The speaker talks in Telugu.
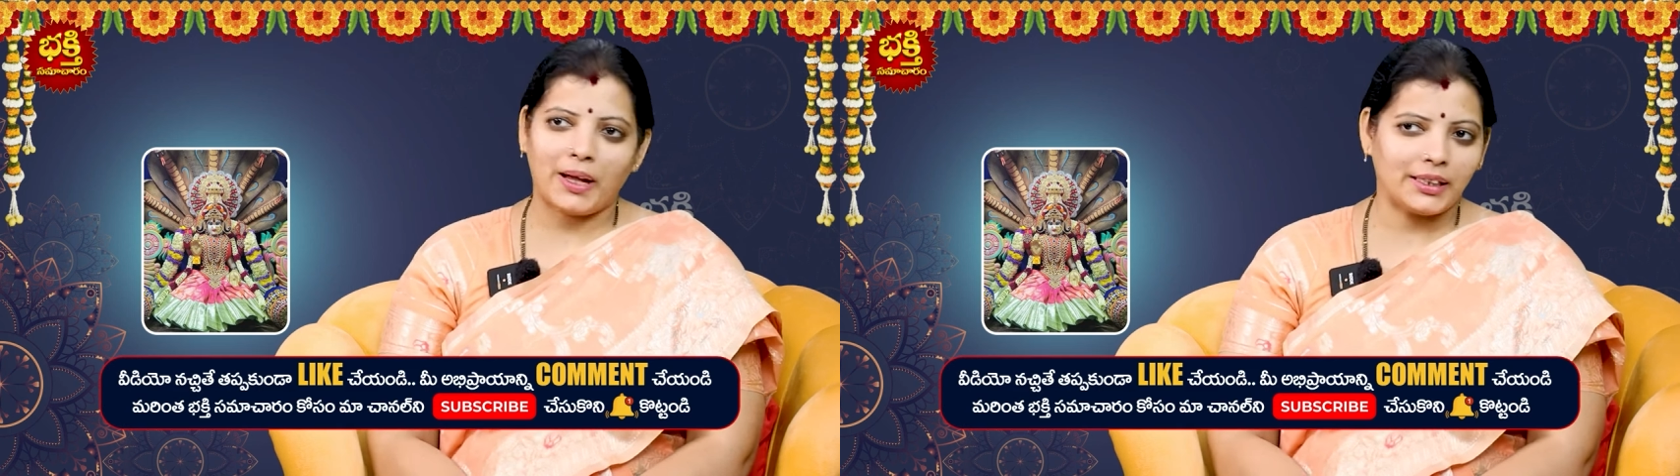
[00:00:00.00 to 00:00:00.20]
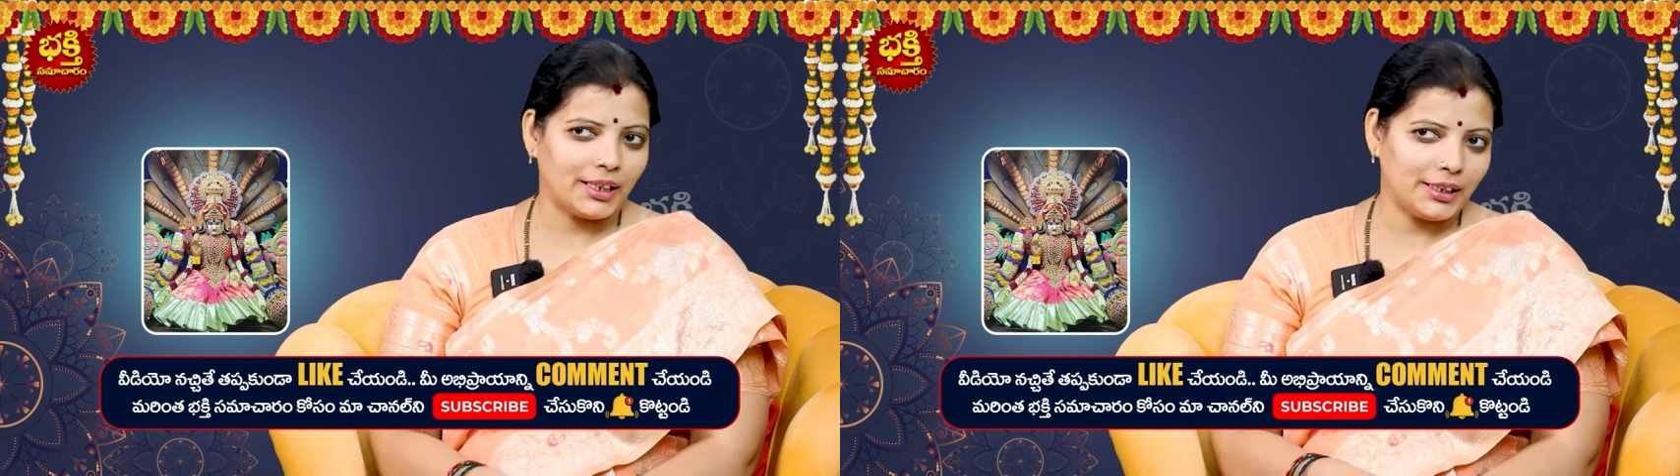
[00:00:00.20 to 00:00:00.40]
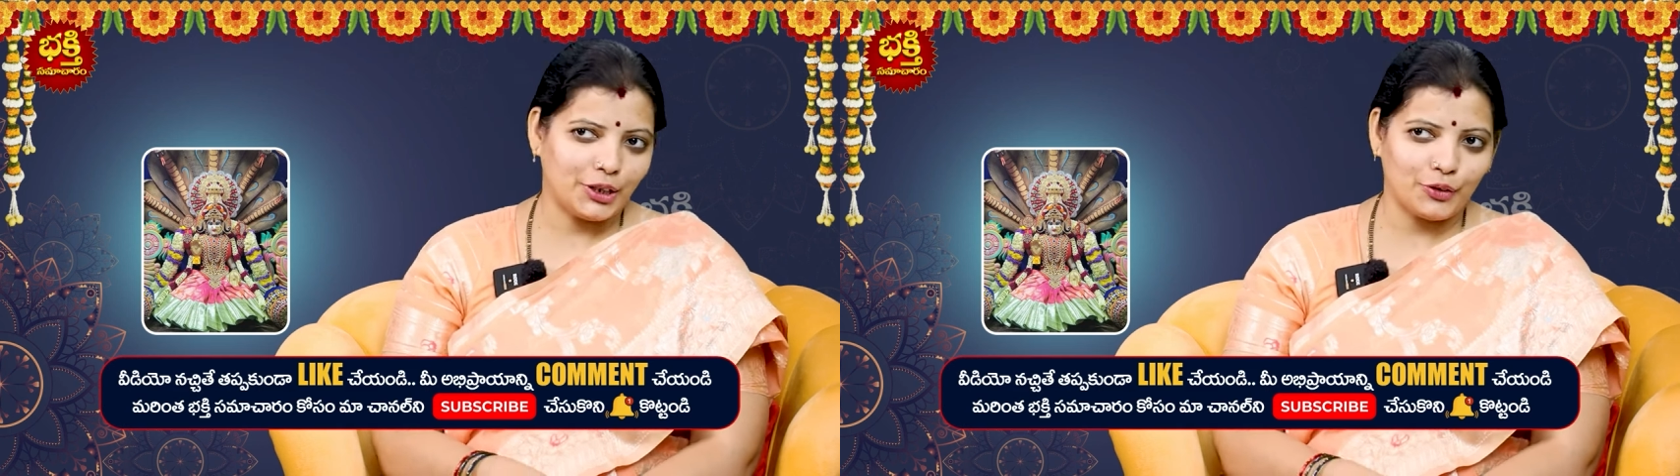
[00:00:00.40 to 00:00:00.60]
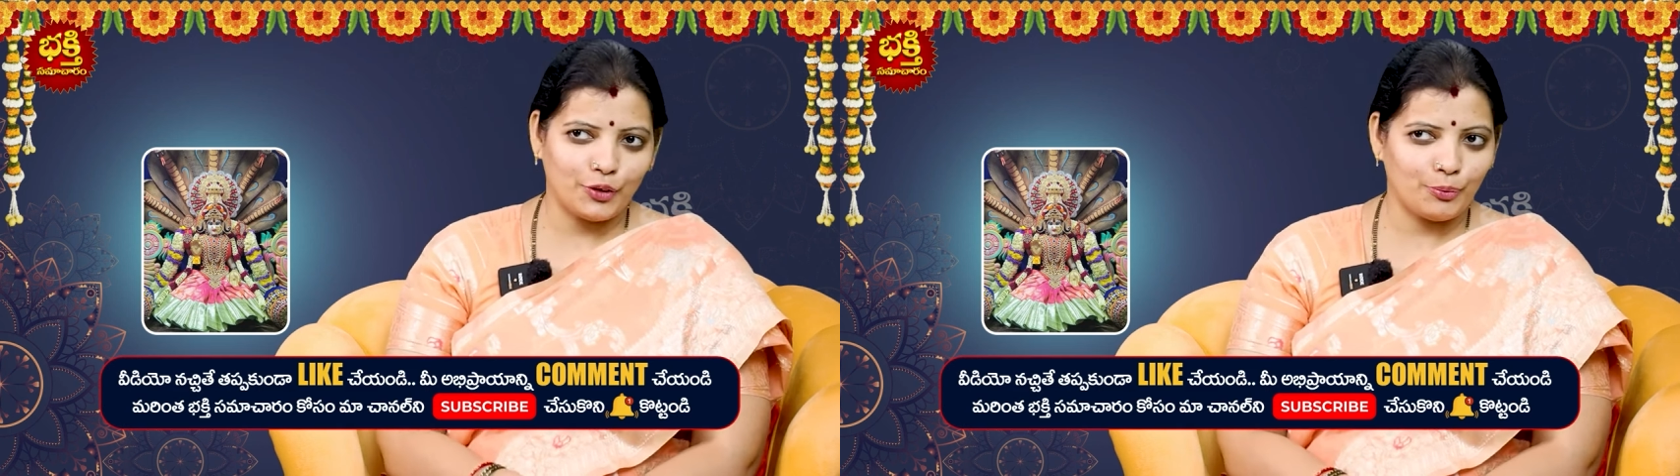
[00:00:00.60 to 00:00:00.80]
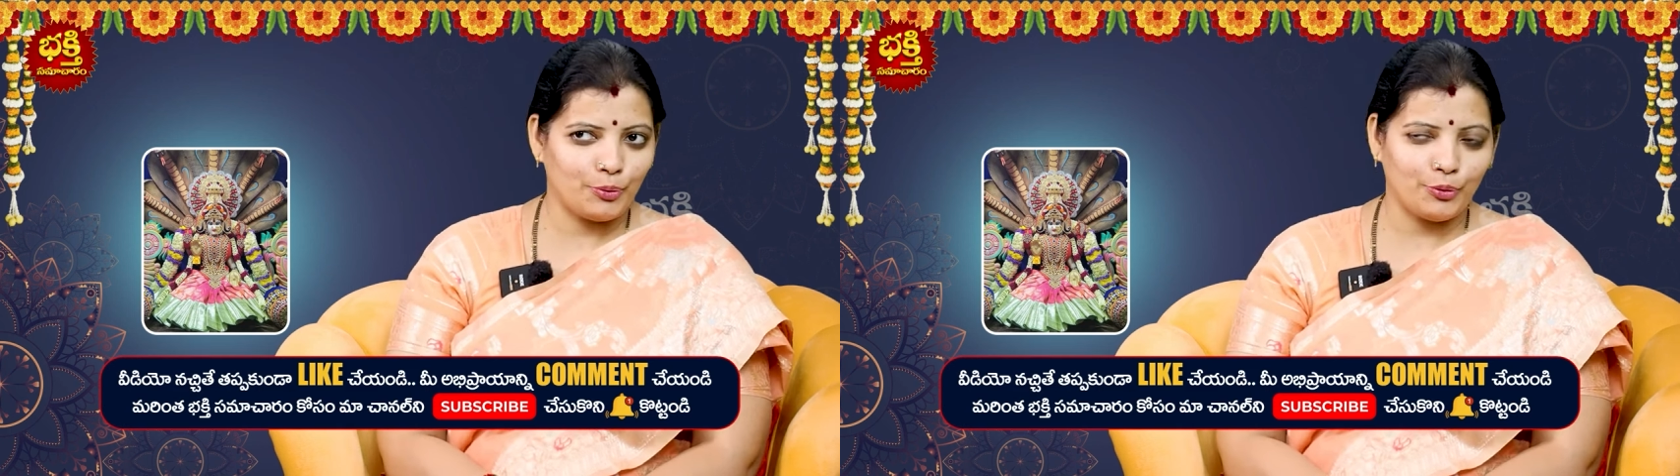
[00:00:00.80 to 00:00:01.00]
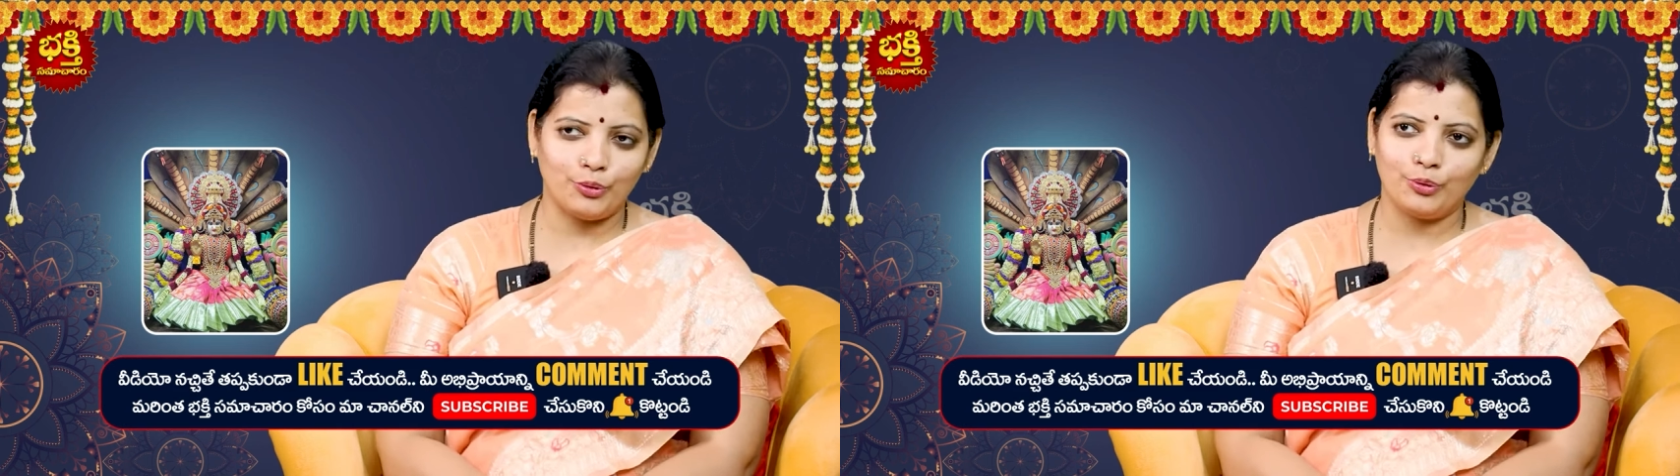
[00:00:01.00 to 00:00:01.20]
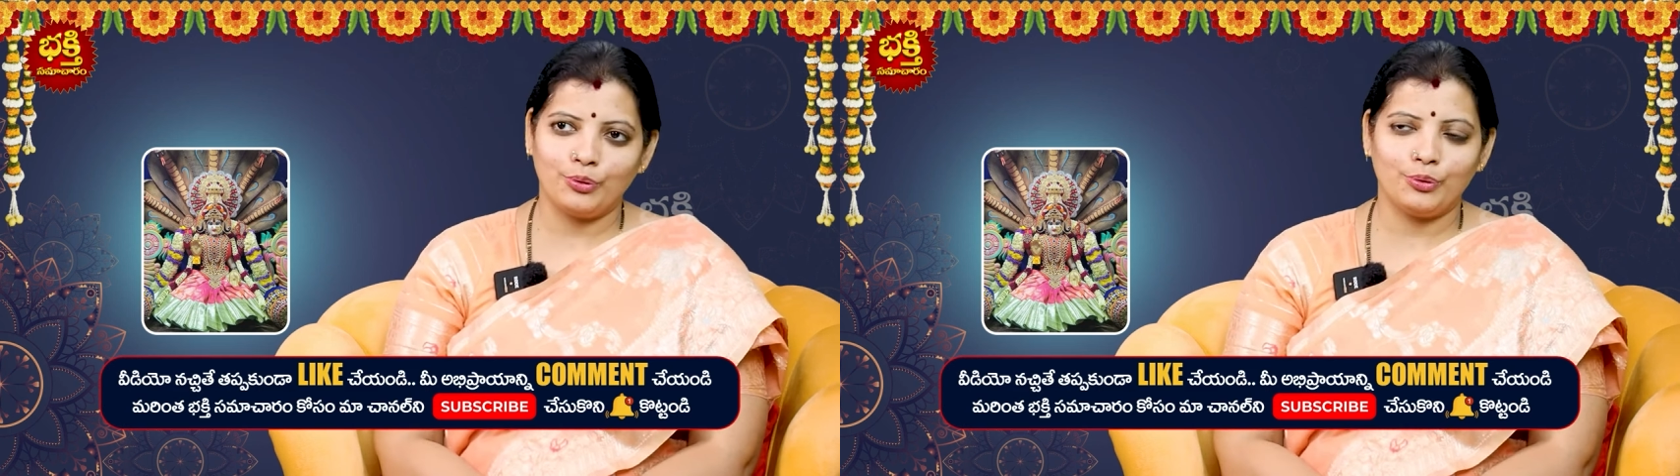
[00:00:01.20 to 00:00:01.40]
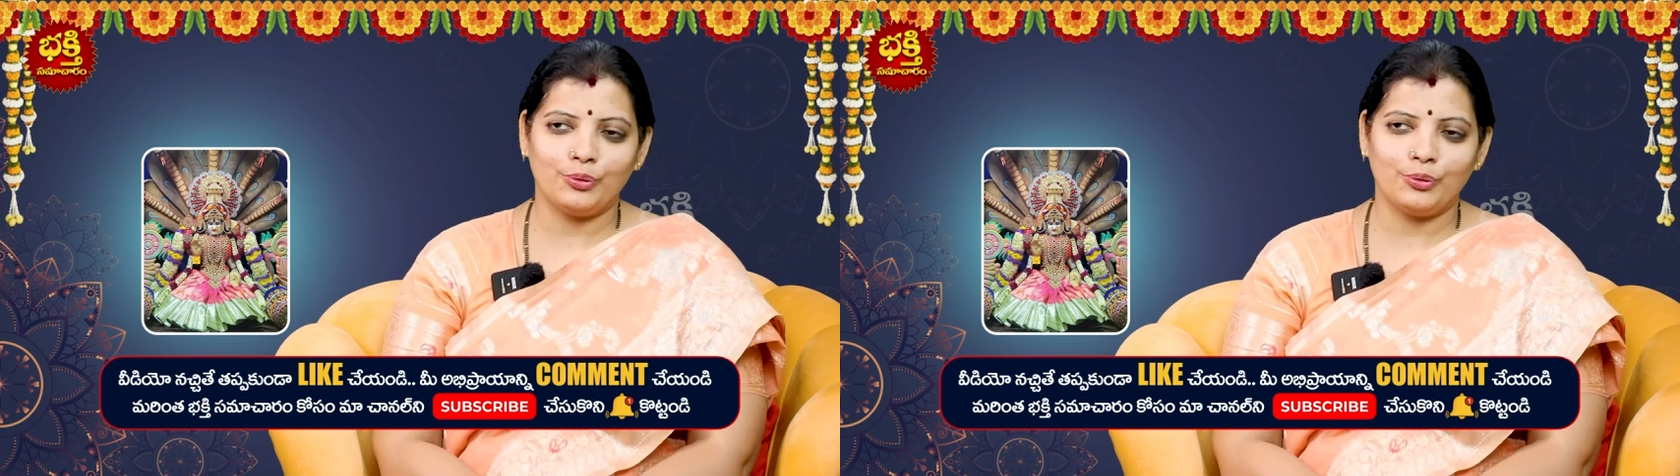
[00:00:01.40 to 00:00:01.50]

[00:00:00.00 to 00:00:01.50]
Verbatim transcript: పాదాల దగ్గర ఉన్న పూలు